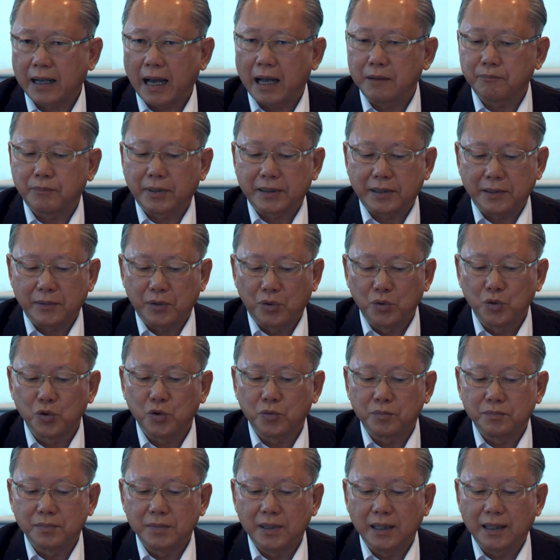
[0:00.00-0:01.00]
การปฏิ
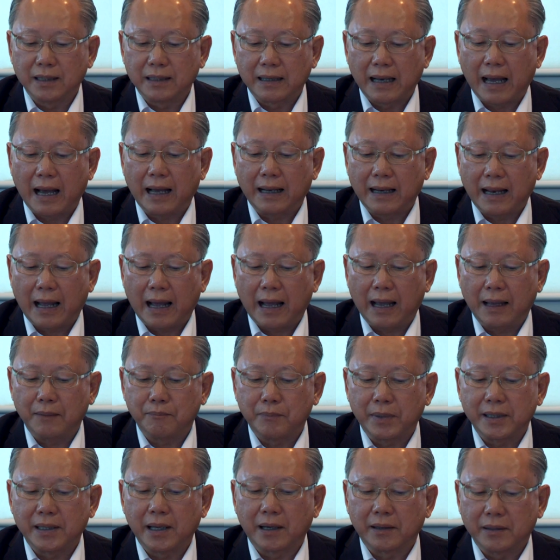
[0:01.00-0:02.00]
รูปเดินหน้าได้
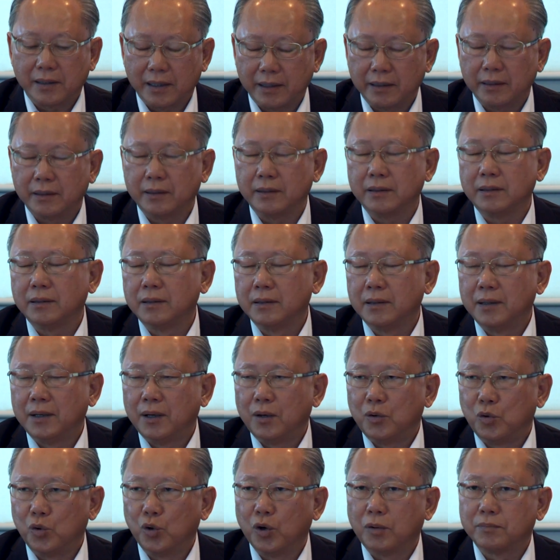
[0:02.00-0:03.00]
เป็นอย่างดี
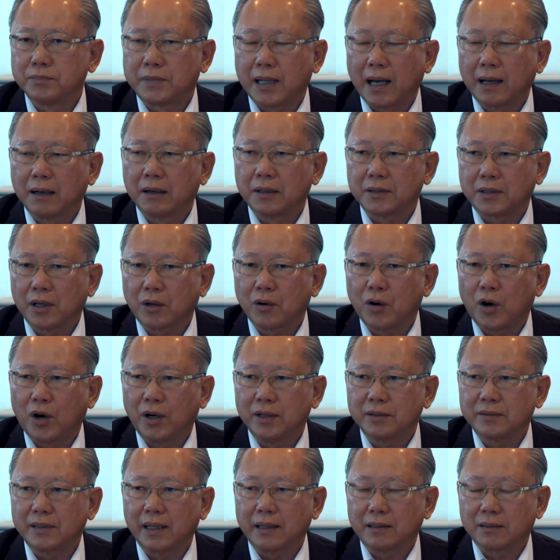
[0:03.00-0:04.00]
รวมทั้งเราจะค
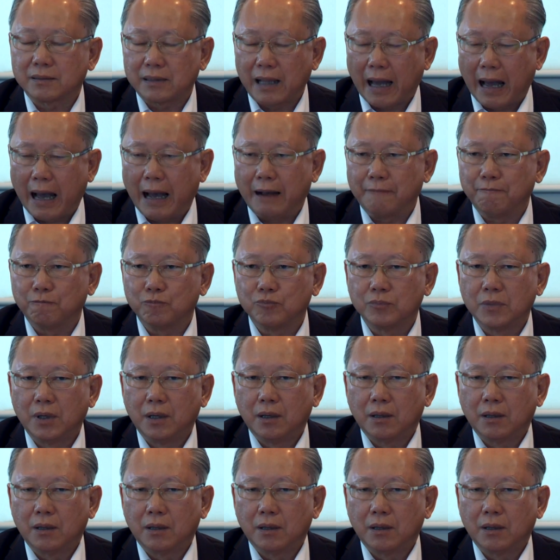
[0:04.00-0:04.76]
อยติดตาม